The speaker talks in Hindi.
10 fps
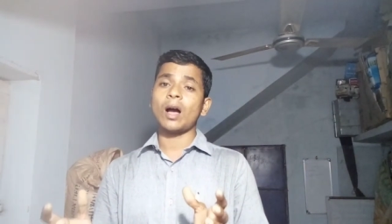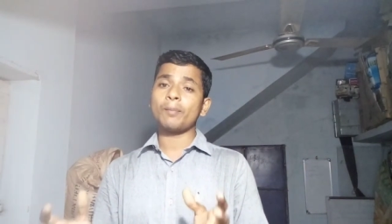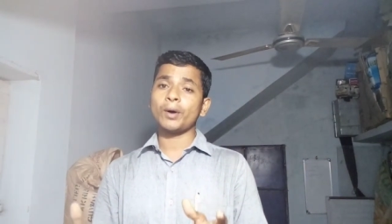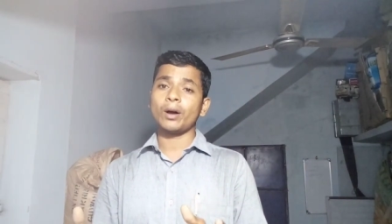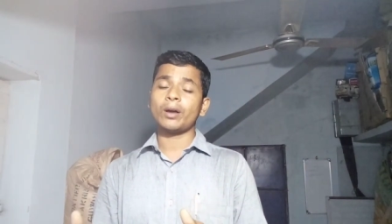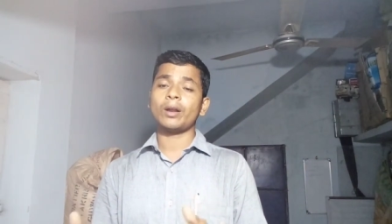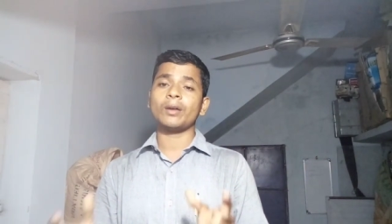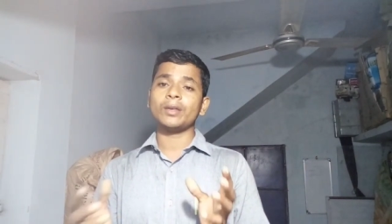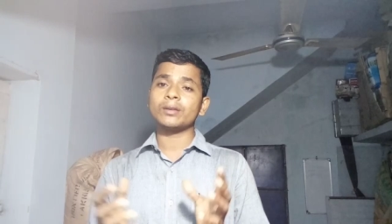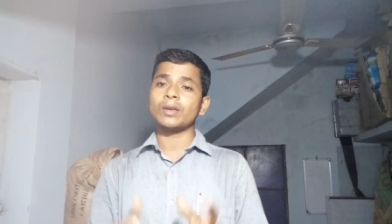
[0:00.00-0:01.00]
आप अगर
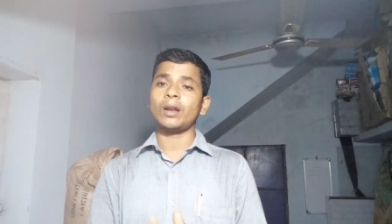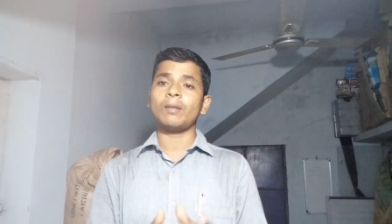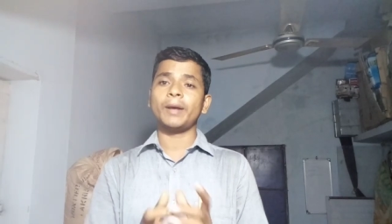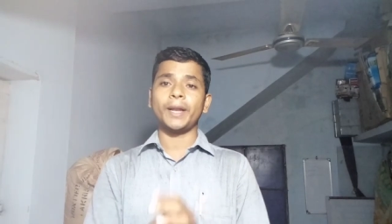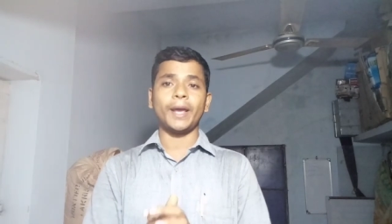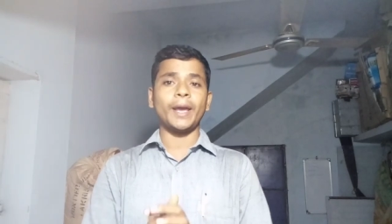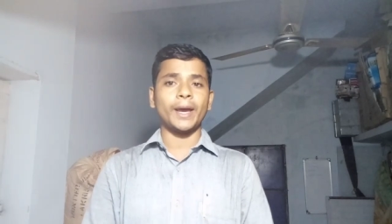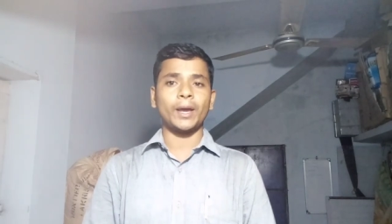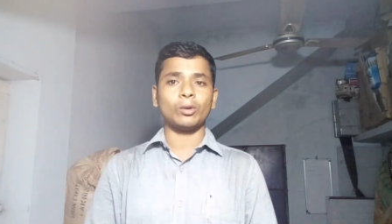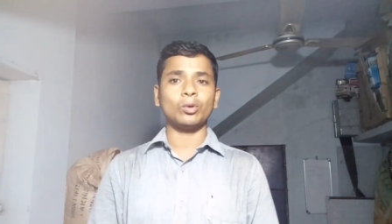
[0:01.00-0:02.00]
इस चैनल में नए
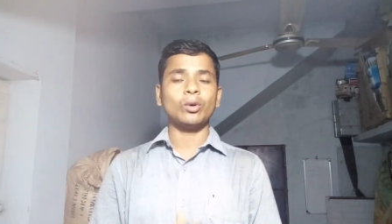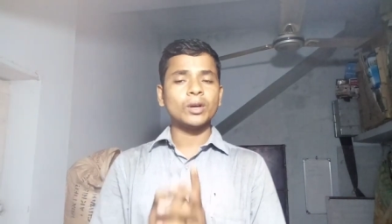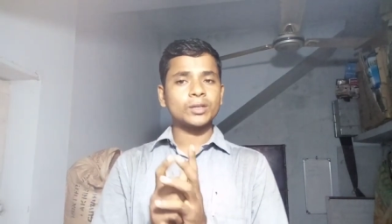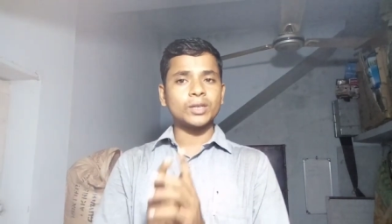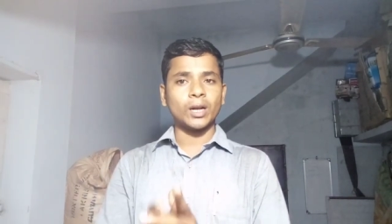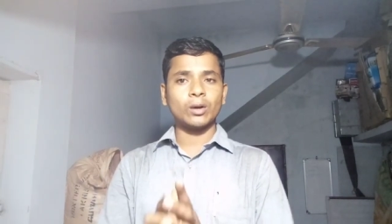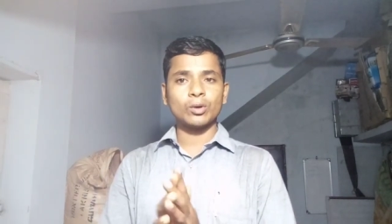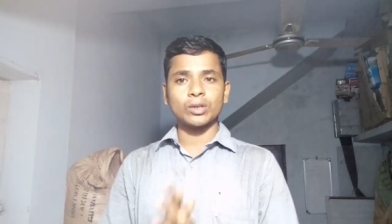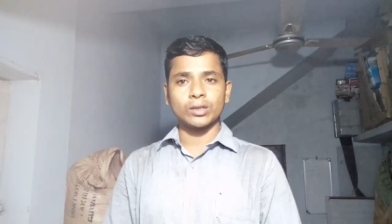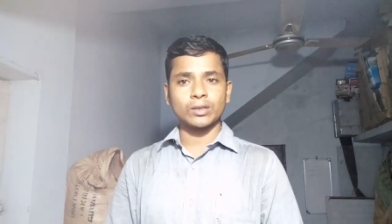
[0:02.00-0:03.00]
आए हैं तो चैनल
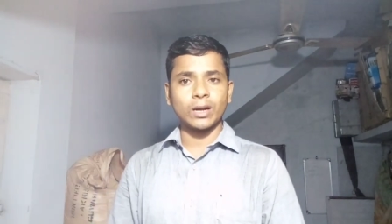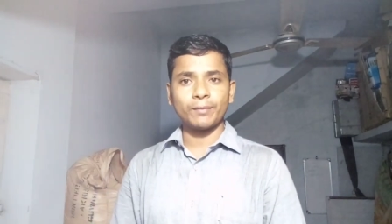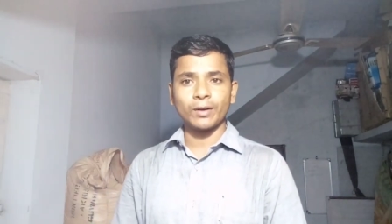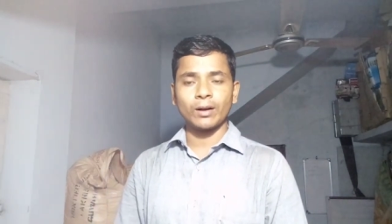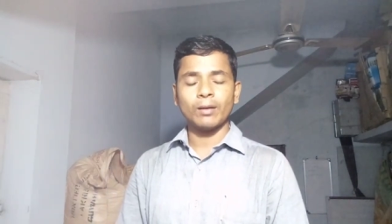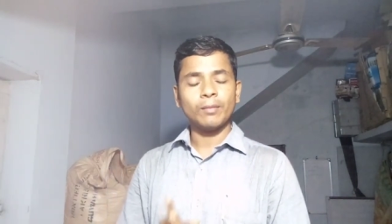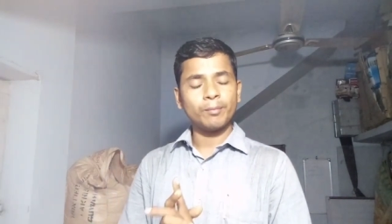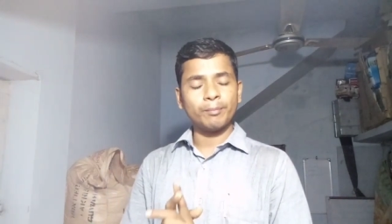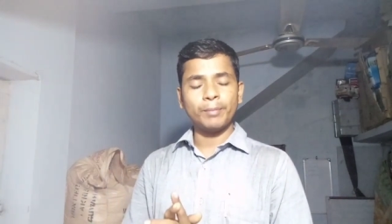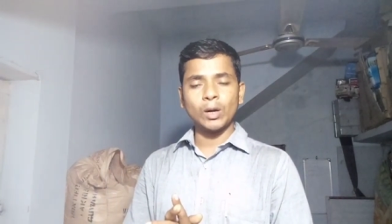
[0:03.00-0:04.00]
को सब्सक्राइब करना
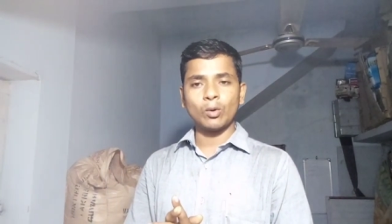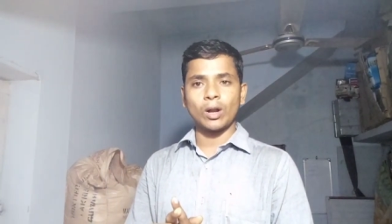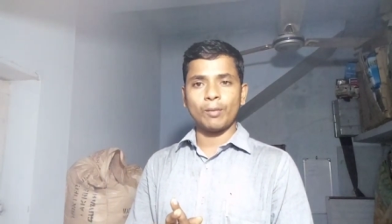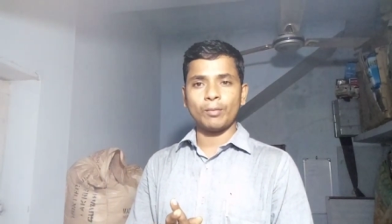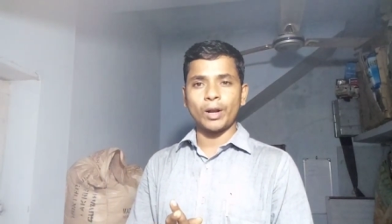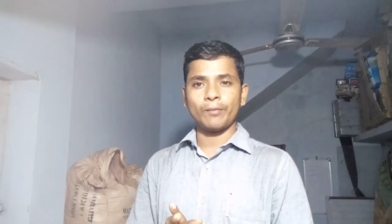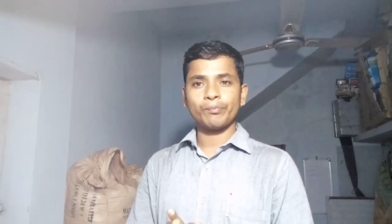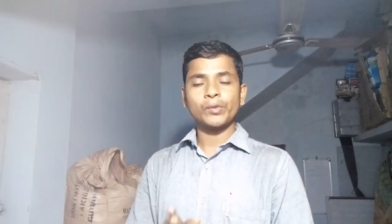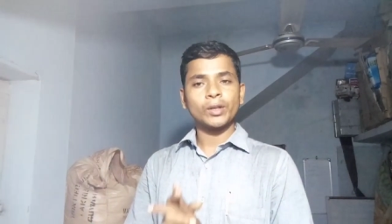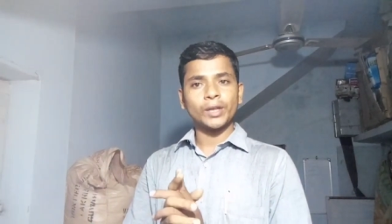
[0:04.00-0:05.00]
बिल्कुल ना भूलें
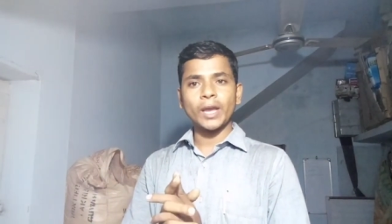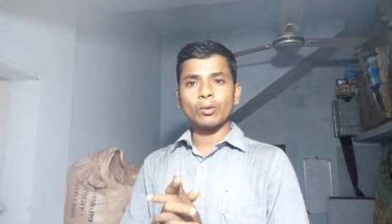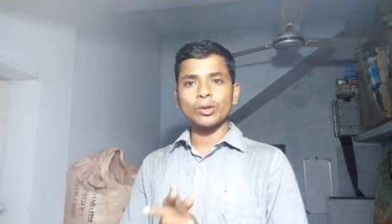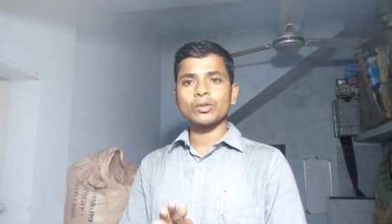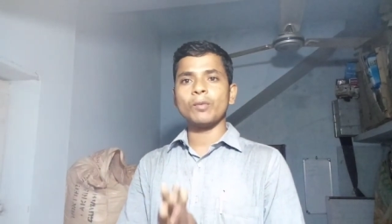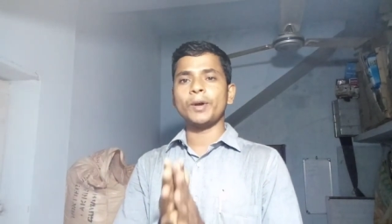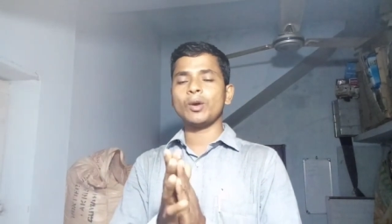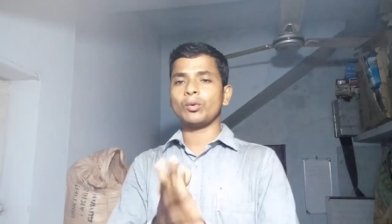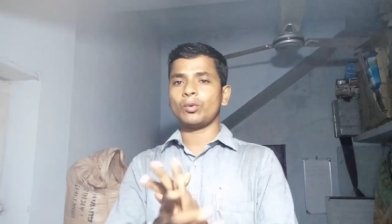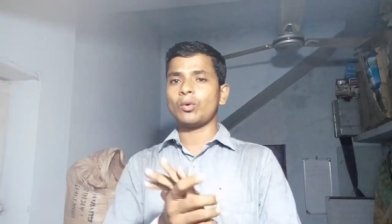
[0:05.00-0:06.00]
थैंक यू दोस्तों
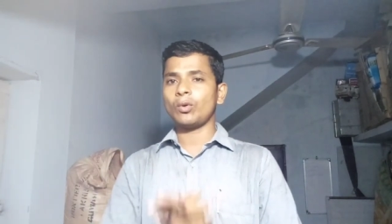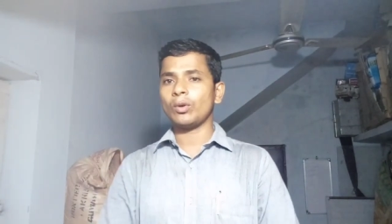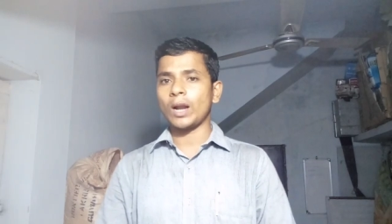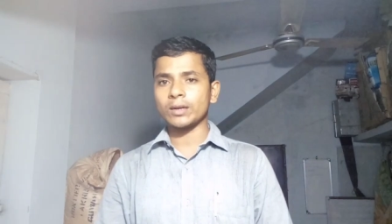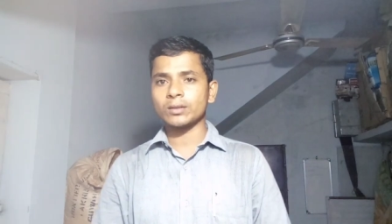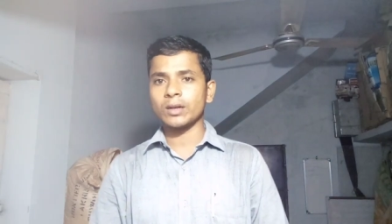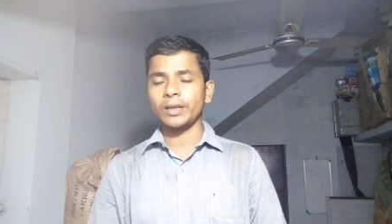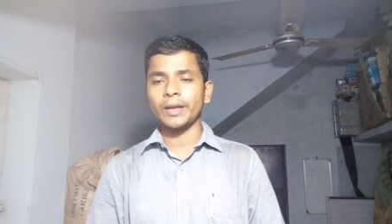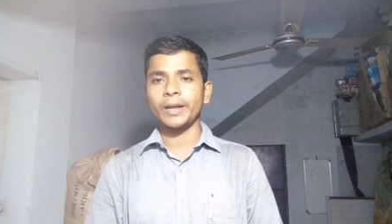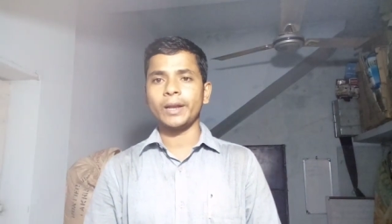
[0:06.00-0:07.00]
वीडियो को लास्ट
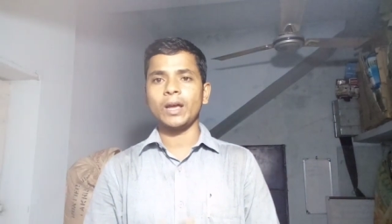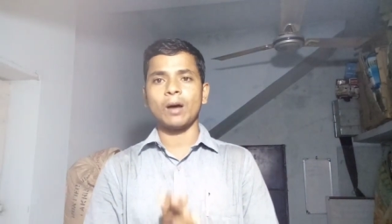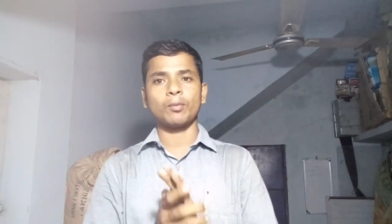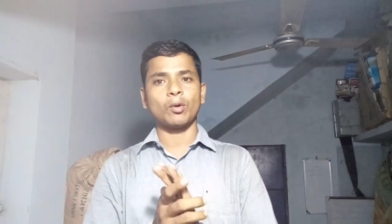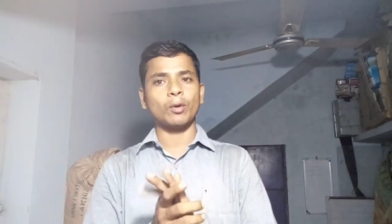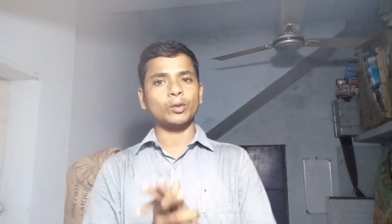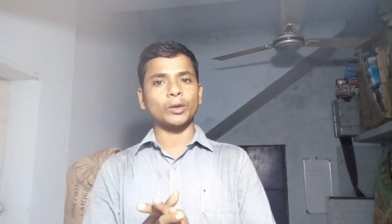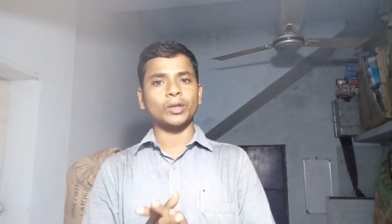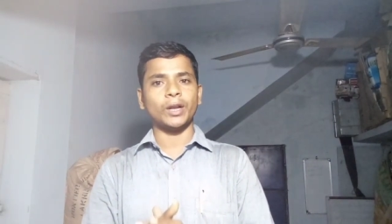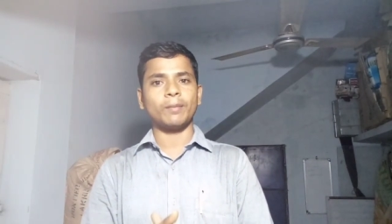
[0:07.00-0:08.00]
तक देखने के लिए आपको बहुत
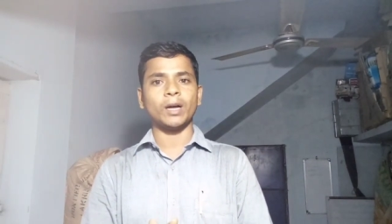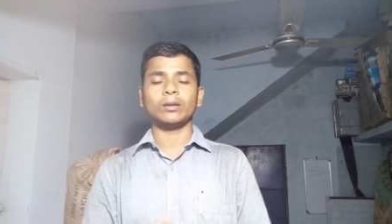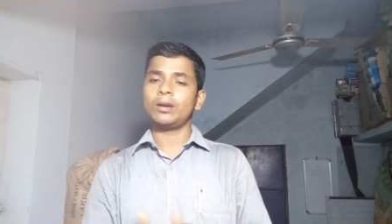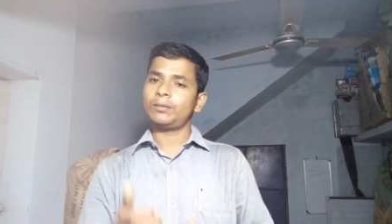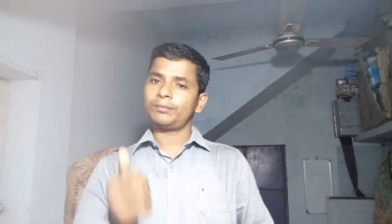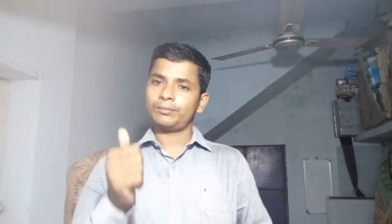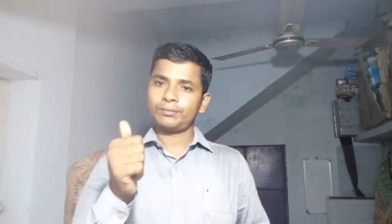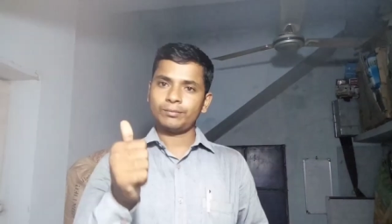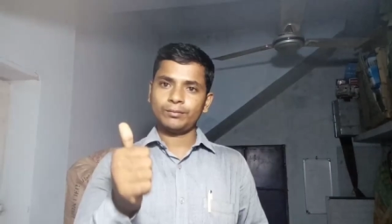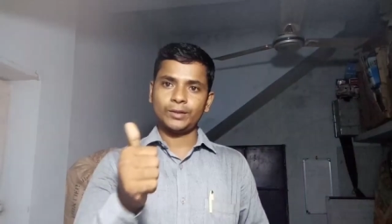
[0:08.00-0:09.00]
बहुत धन्यवाद
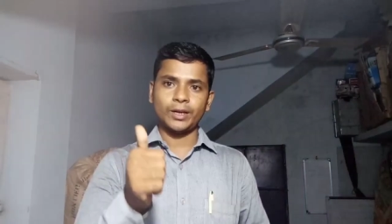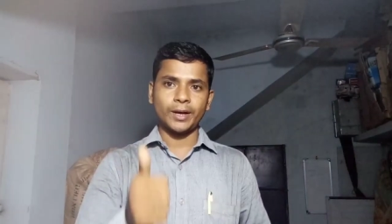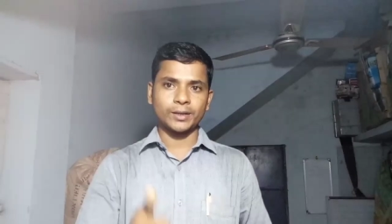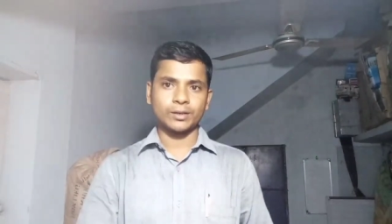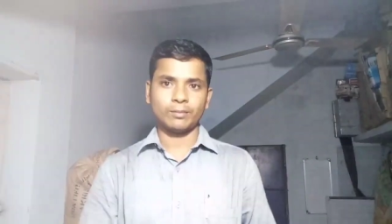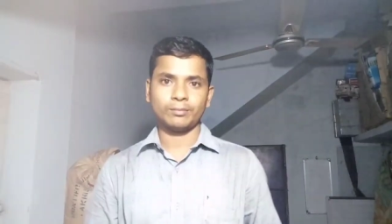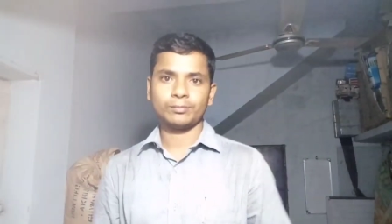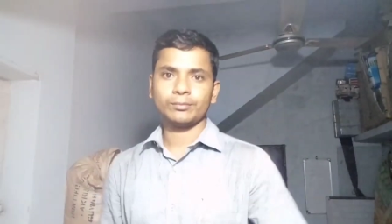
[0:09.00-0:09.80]
जय अर्चित